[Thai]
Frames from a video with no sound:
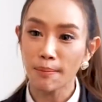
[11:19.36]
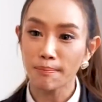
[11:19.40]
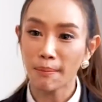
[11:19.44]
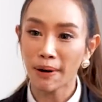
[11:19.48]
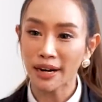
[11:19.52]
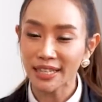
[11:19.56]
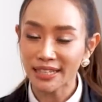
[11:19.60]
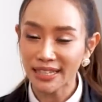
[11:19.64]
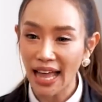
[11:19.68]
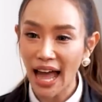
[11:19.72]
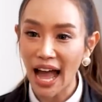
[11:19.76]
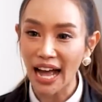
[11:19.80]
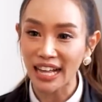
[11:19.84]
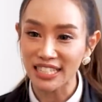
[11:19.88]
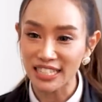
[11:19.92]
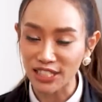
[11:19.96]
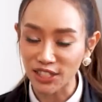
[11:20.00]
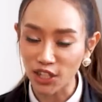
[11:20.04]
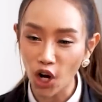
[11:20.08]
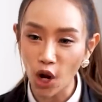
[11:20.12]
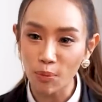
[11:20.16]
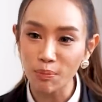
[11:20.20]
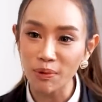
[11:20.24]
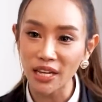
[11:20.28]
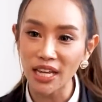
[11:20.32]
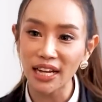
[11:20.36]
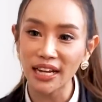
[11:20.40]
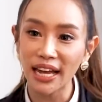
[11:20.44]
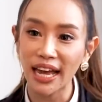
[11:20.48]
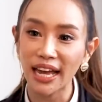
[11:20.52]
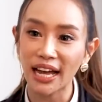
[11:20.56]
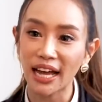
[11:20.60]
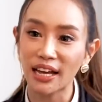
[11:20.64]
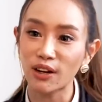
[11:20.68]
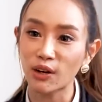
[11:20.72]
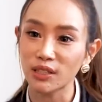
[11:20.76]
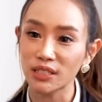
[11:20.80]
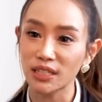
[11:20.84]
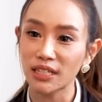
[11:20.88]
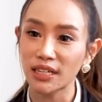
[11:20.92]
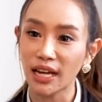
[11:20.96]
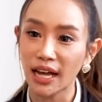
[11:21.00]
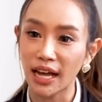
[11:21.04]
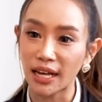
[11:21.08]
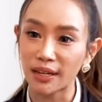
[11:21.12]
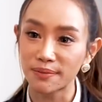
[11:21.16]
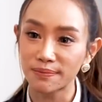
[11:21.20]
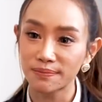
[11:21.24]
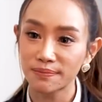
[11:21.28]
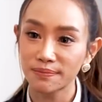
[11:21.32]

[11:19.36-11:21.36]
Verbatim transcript: มันต่างจากรอบนี้ยังไงคะดรคะ